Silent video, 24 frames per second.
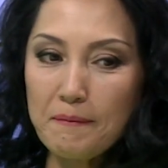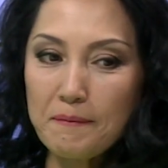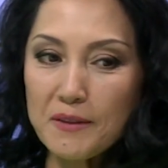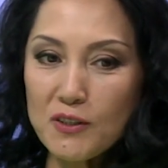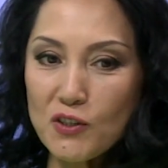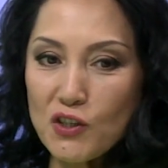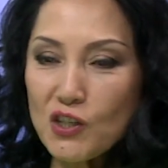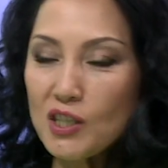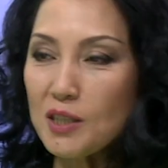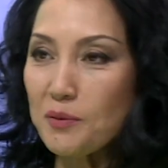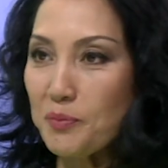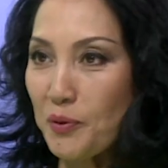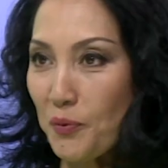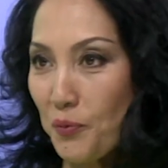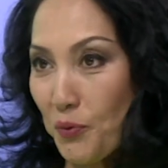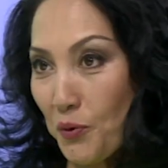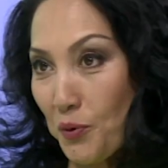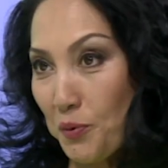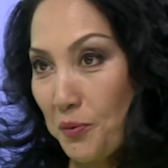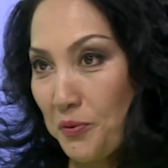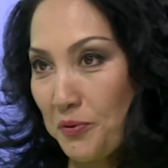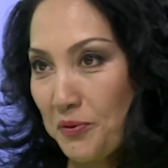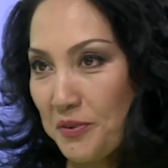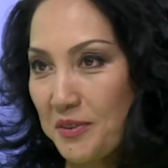решила
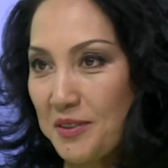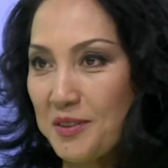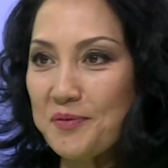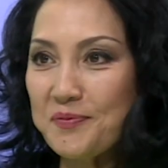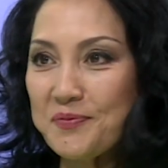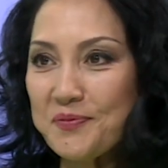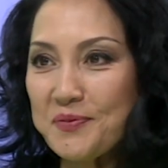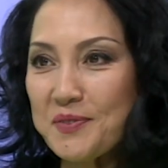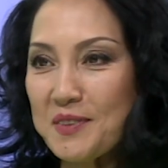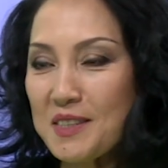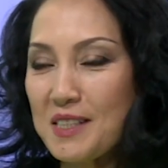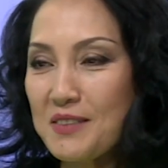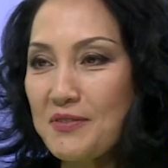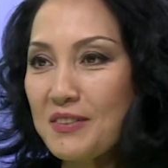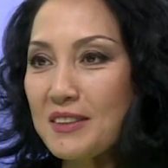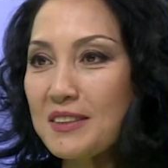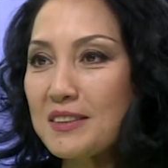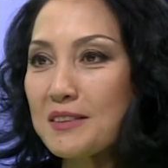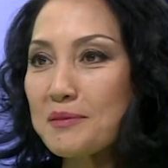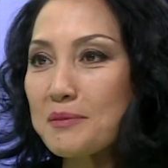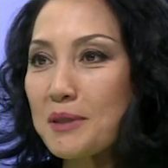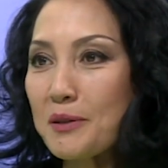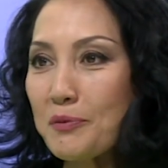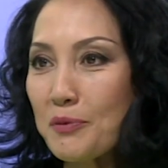попробовать. С
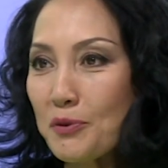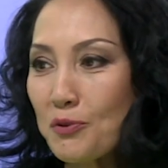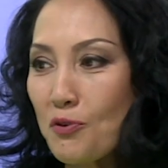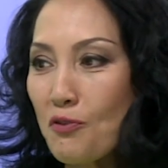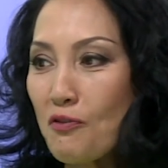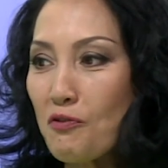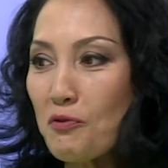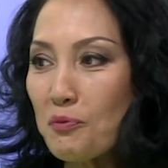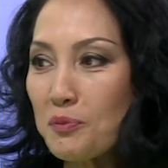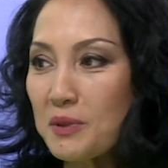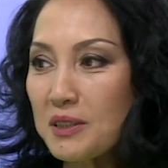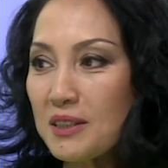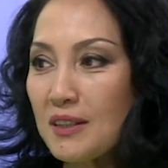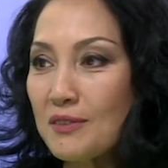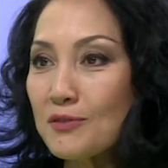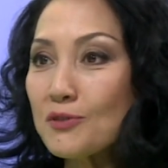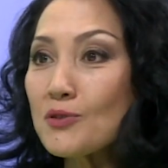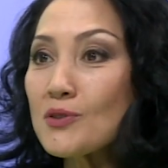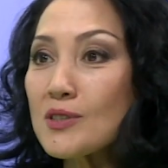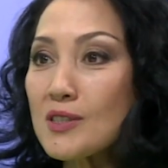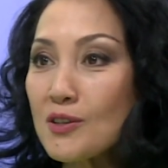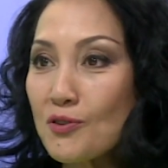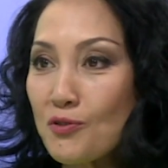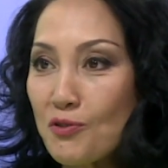Виктором Хоменковым мы
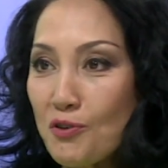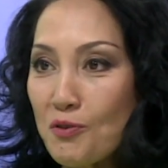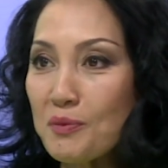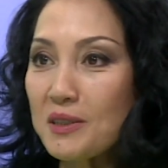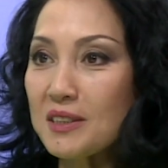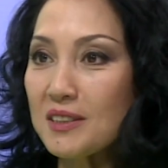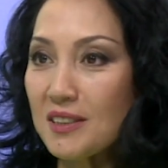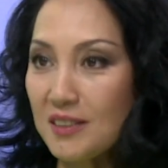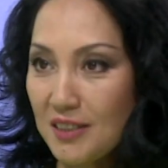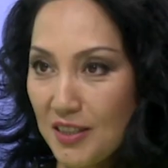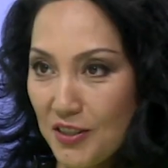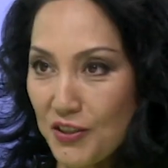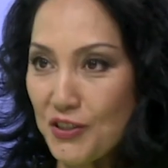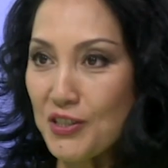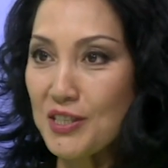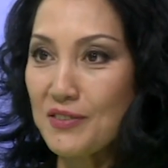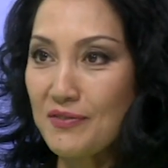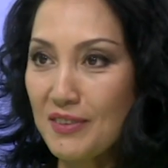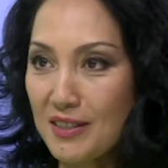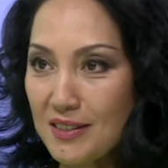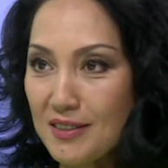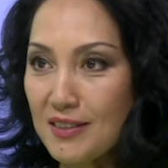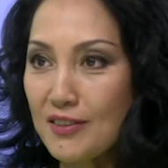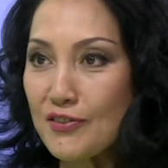давно знакомы, это наш
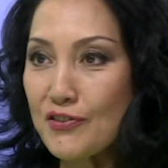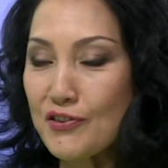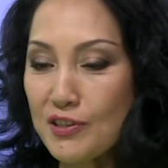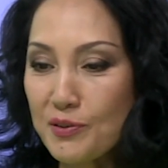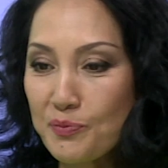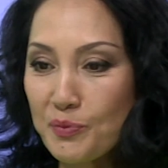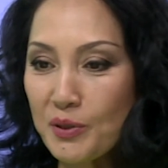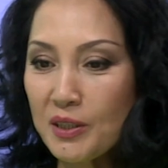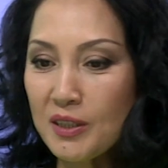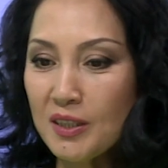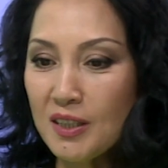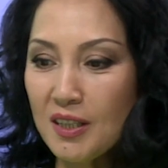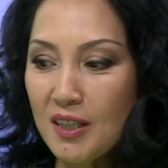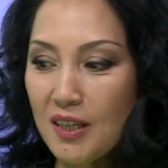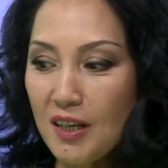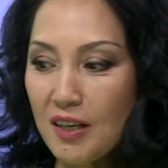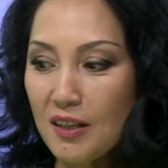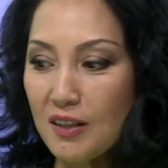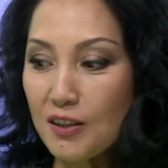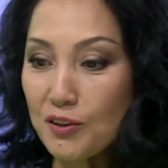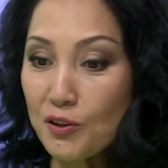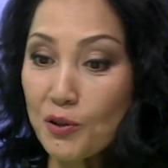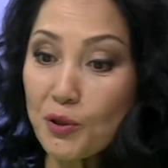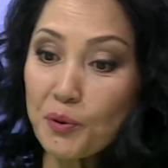известный джазмен, угу.
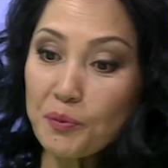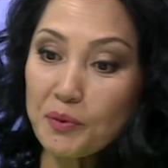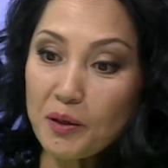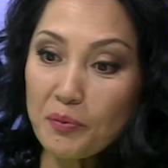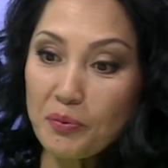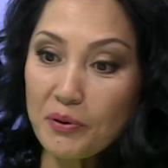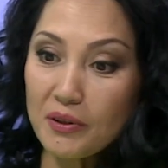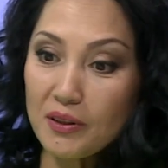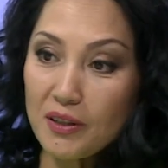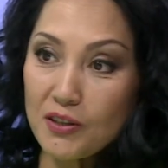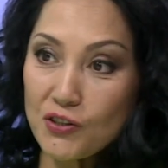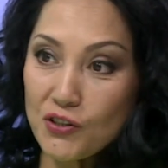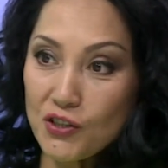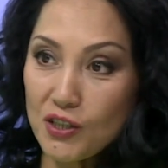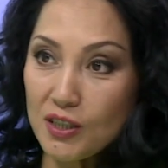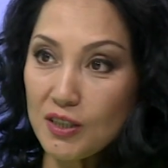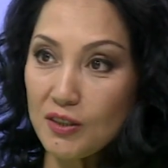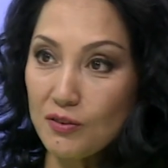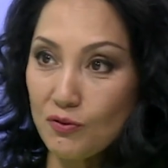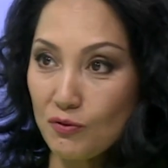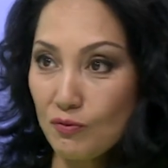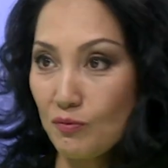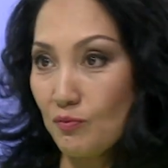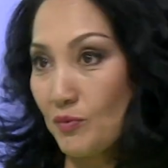которому я
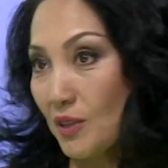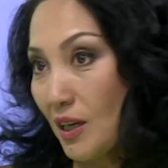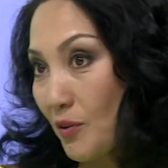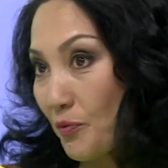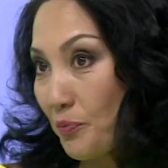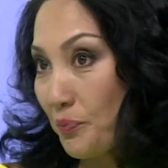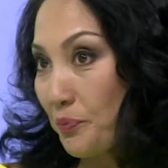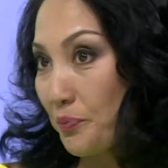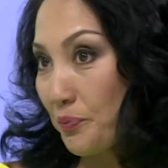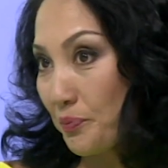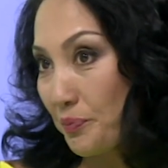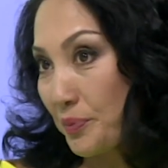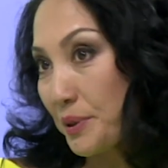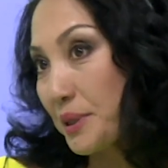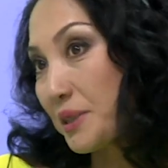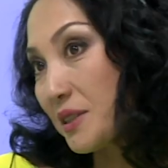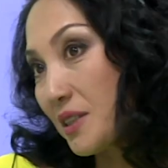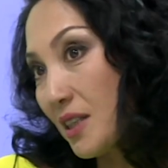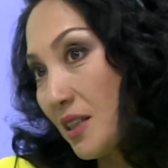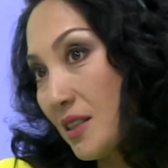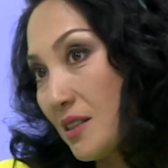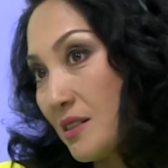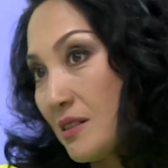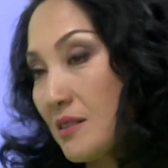предложила, ну, так
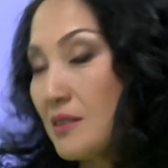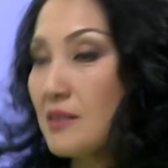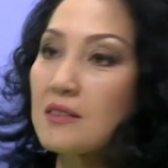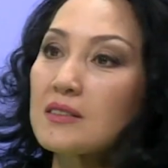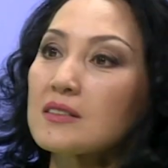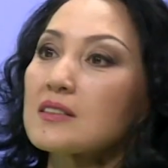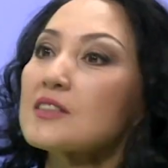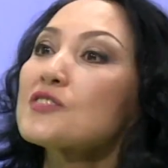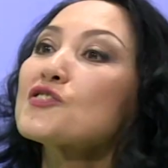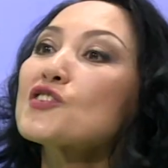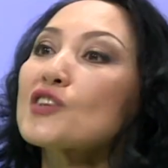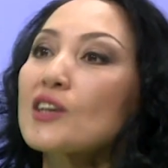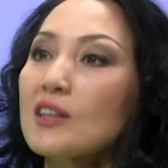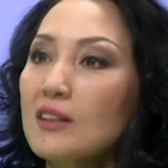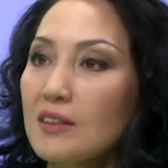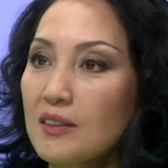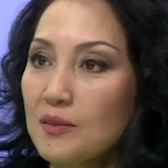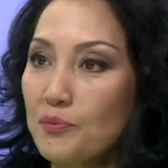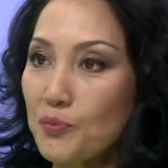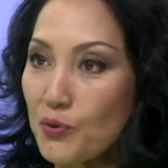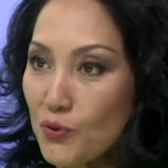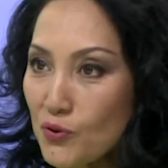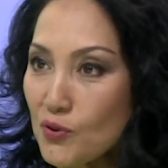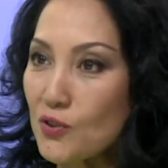поиграть
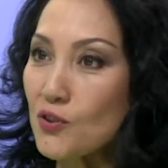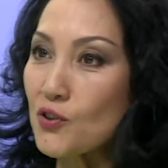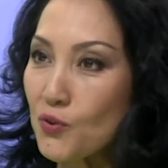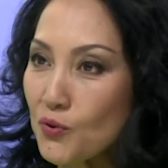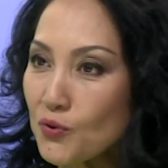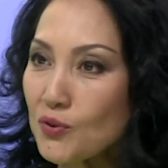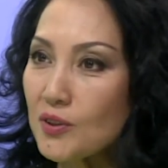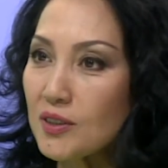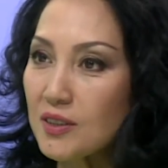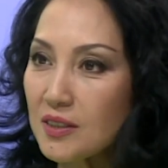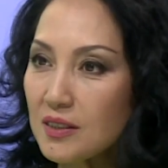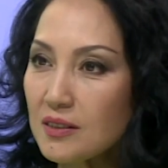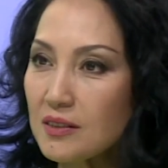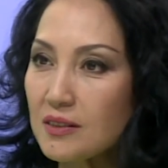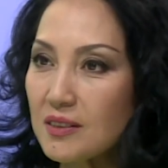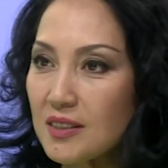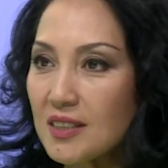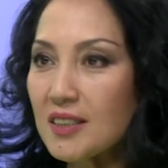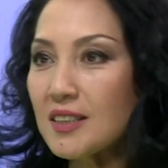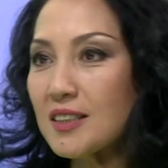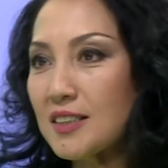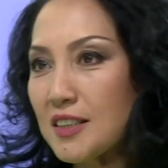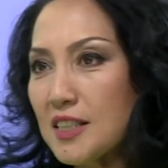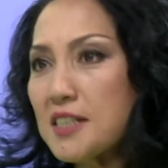сначала, просто что-то
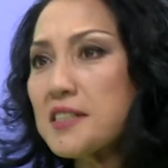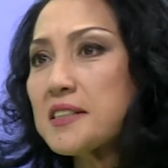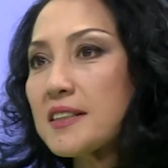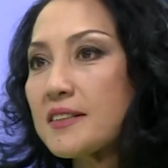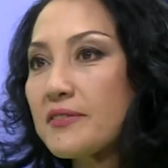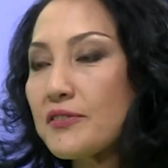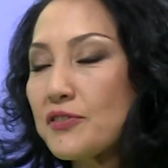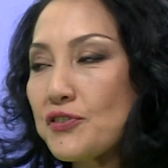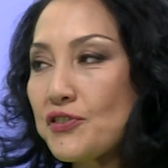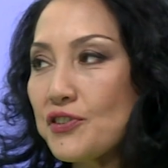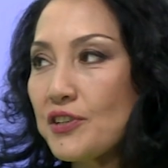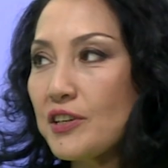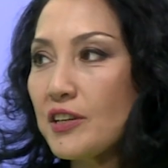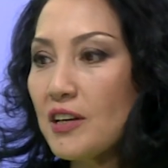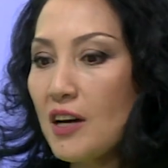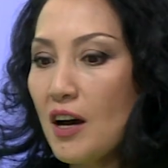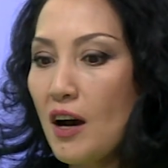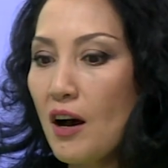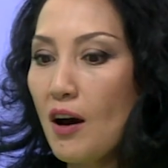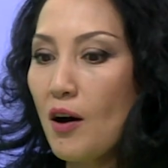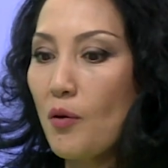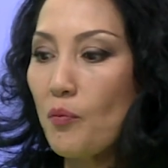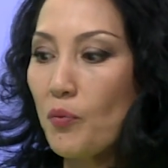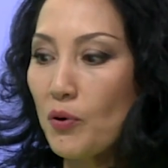сделать, несколько вещей.
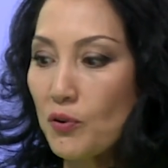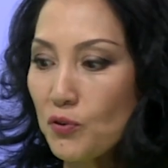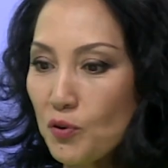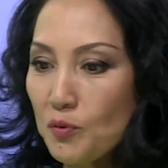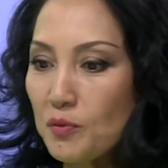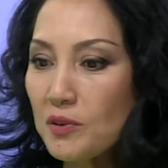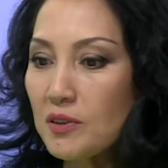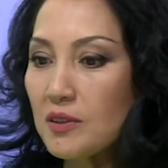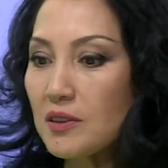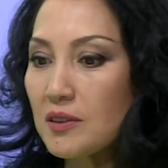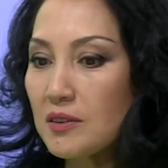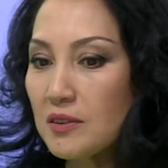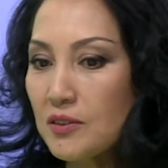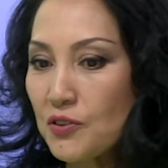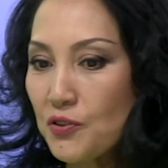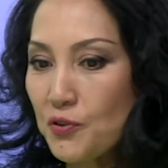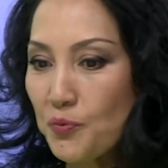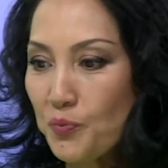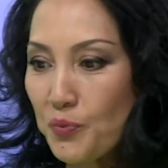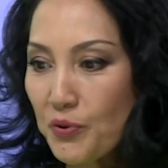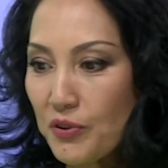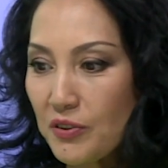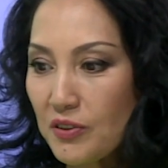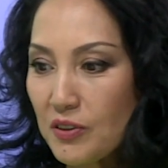Потом это,
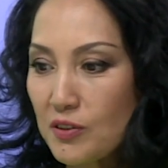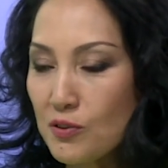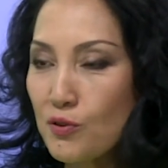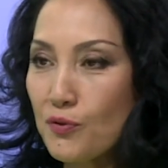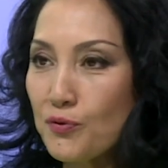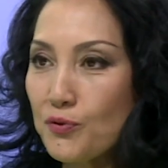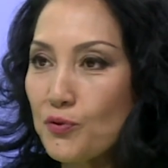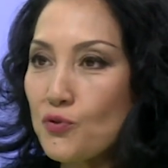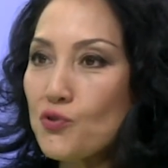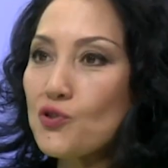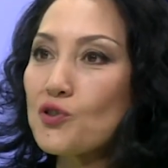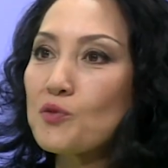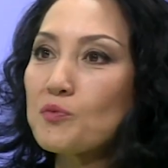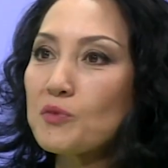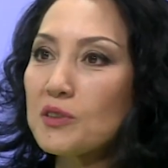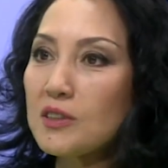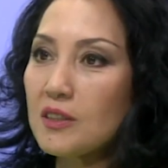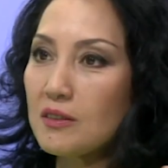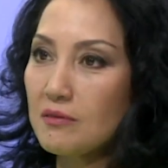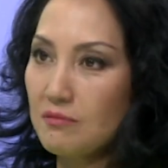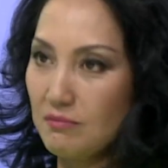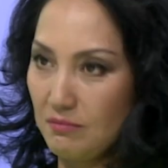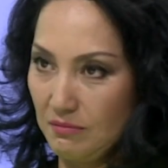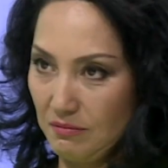значит, переросло в то, что
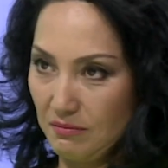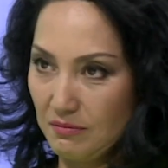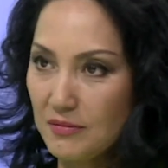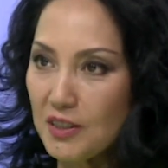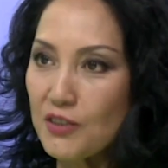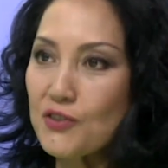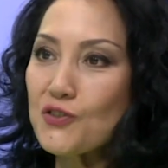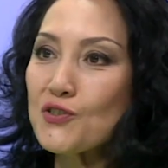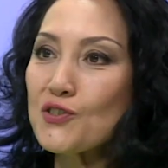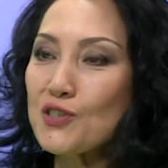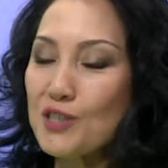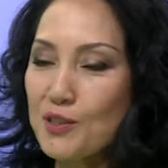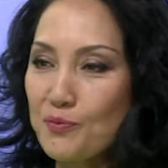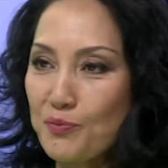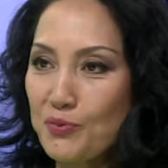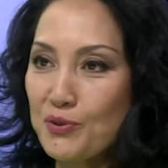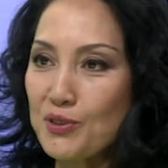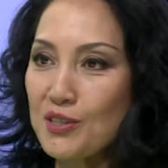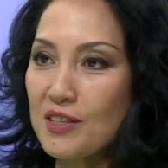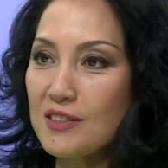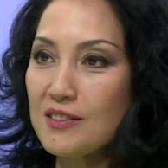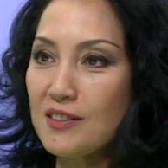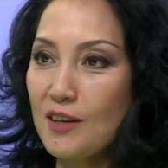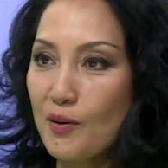мы должны
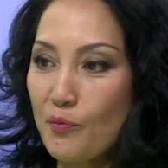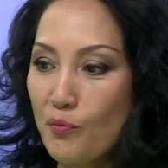записать